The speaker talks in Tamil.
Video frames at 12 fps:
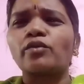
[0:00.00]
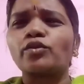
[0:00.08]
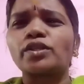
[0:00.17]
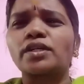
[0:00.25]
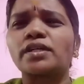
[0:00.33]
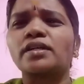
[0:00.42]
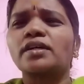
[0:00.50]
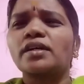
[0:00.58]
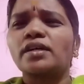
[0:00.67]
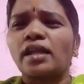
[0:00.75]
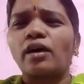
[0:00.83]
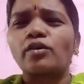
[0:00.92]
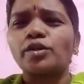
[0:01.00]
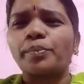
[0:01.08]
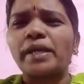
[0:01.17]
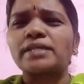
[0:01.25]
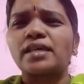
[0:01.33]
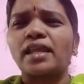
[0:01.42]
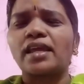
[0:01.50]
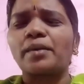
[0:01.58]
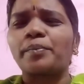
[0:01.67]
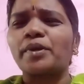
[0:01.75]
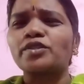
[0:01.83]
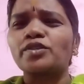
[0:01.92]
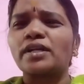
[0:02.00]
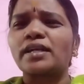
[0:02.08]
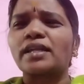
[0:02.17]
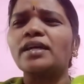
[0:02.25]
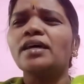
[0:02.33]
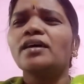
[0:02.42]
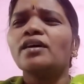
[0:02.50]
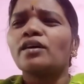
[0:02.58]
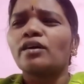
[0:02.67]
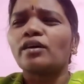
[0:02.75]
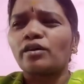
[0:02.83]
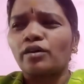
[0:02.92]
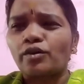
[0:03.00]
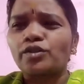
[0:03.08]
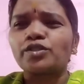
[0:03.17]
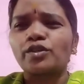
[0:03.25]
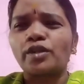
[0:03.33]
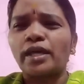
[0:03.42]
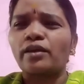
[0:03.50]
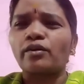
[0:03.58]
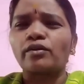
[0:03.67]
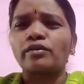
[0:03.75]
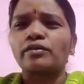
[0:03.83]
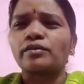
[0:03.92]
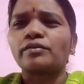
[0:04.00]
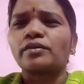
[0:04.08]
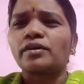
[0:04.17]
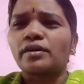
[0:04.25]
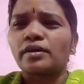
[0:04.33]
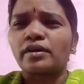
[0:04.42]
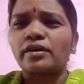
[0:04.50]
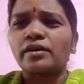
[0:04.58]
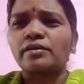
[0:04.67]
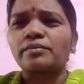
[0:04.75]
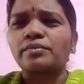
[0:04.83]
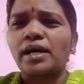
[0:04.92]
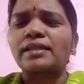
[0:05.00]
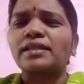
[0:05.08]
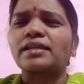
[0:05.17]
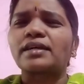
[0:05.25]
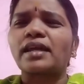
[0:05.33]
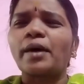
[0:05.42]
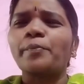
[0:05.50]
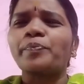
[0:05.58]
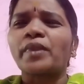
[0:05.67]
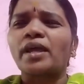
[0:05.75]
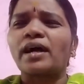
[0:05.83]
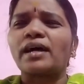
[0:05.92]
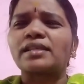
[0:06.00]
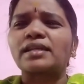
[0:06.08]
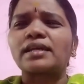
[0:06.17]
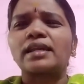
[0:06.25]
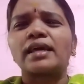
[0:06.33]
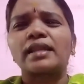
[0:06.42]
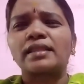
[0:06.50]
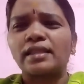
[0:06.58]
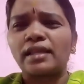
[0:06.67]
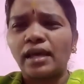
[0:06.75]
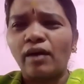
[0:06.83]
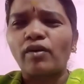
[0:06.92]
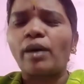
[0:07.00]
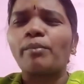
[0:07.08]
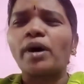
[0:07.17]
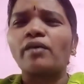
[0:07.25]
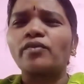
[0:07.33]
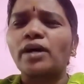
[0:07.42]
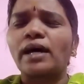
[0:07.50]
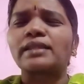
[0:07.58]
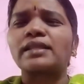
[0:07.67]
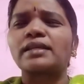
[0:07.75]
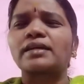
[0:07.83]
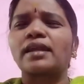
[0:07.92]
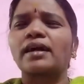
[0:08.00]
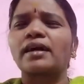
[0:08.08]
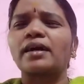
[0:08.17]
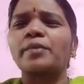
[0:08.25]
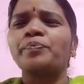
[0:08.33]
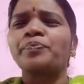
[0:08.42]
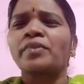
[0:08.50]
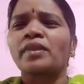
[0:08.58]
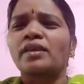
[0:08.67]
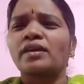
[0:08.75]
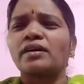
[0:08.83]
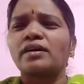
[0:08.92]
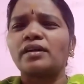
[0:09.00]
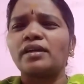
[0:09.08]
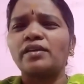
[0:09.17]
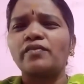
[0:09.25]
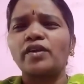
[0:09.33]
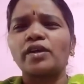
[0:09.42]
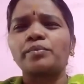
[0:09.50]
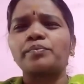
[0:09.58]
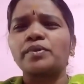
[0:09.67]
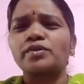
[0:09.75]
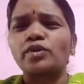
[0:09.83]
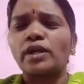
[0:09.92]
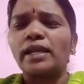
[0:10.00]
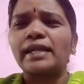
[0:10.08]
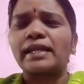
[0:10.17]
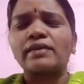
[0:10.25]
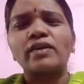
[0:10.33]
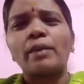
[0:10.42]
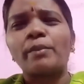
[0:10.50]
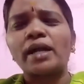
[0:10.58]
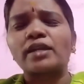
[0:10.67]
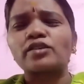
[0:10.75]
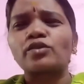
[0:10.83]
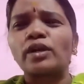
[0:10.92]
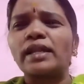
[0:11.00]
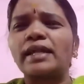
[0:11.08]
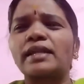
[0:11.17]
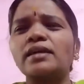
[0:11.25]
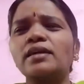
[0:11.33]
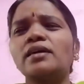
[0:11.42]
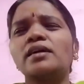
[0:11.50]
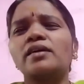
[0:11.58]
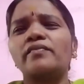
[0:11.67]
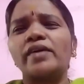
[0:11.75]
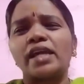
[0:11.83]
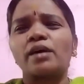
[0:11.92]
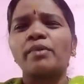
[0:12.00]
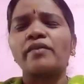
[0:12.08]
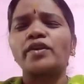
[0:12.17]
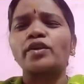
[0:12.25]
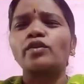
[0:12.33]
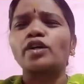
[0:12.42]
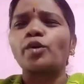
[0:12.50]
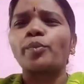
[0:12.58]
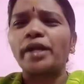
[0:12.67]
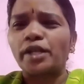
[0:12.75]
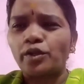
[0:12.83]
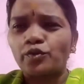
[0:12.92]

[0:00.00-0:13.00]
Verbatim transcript: ஒதுக்கு நான் கொஞ்சம் பேசுறேன் அப்படின்னு சொல்லிட்டு கொஞ்சம் நேரம் ஆஹ் காத்திருக்கிறான் காத்திருக்க நேரத்துல அவங்க அம்மாவும் காத்திருக்கிறாங்க ஆஹ் இவன் சொல்லிட்டு இவங்க அம்மாட்ட சொல்லிட்டு வேகமா வீட்டுள்ளுக்கு போயிட்டு